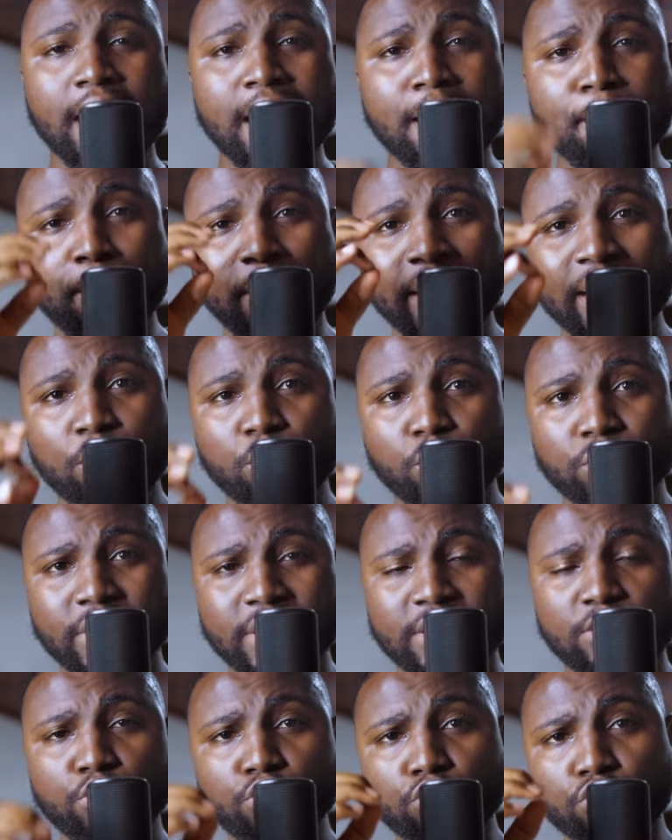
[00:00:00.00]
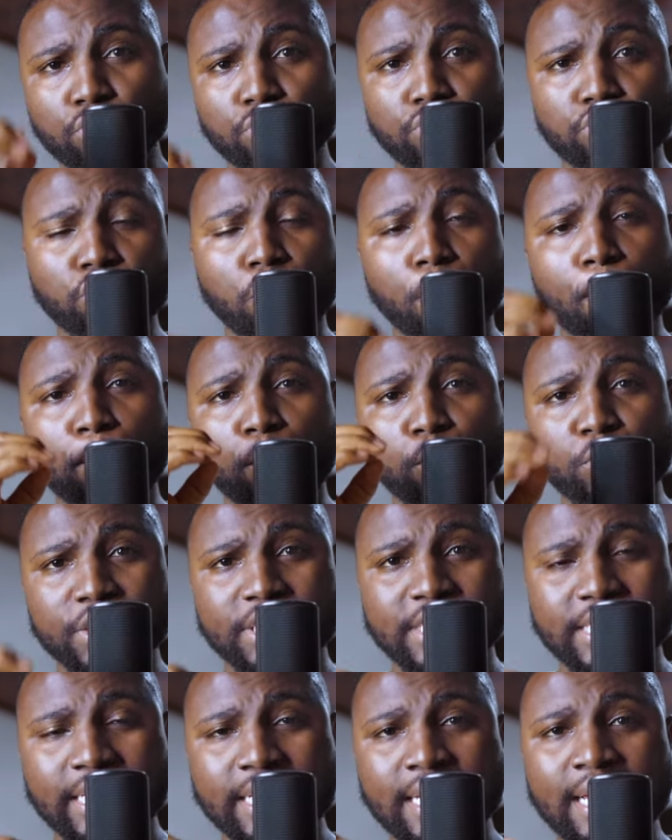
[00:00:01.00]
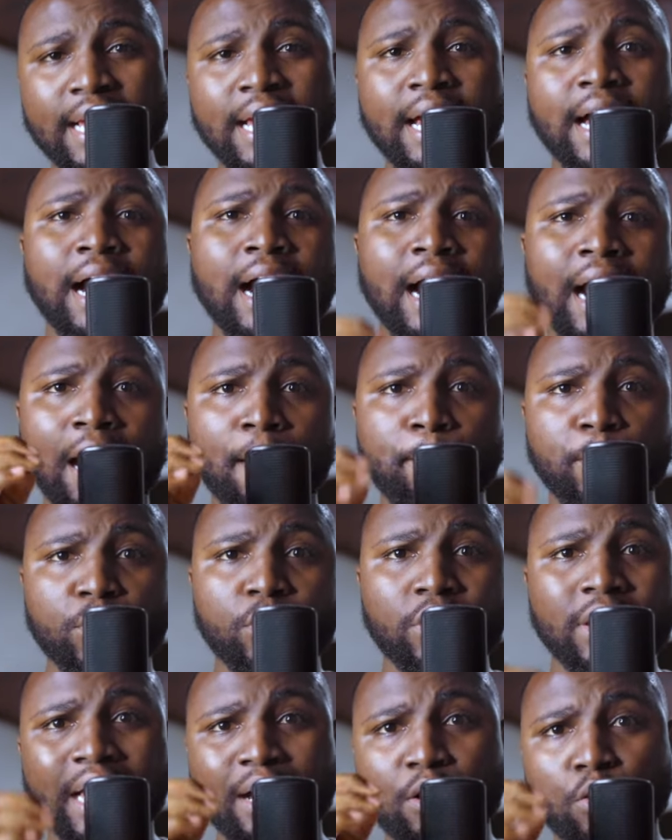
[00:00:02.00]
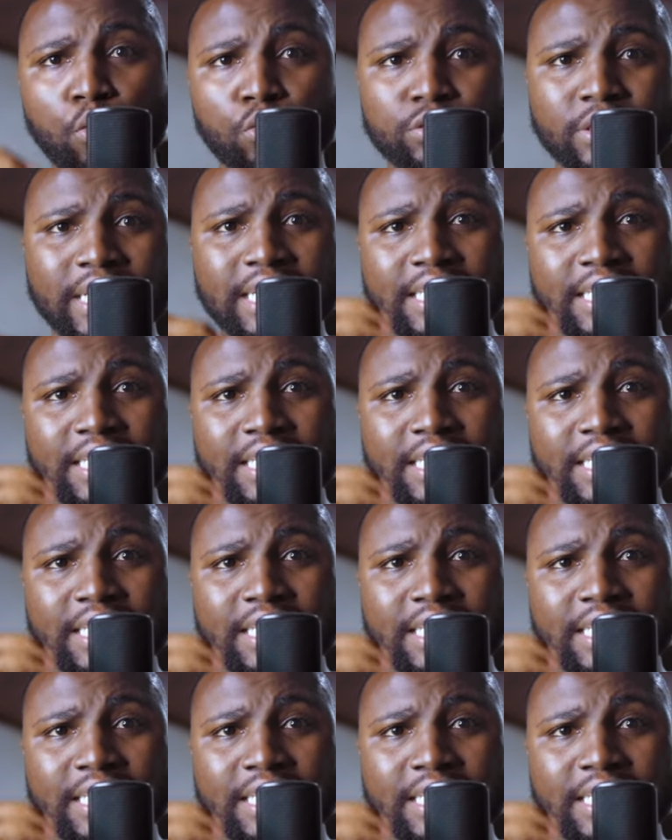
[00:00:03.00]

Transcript: Il préconise une solution politique rappelant la cause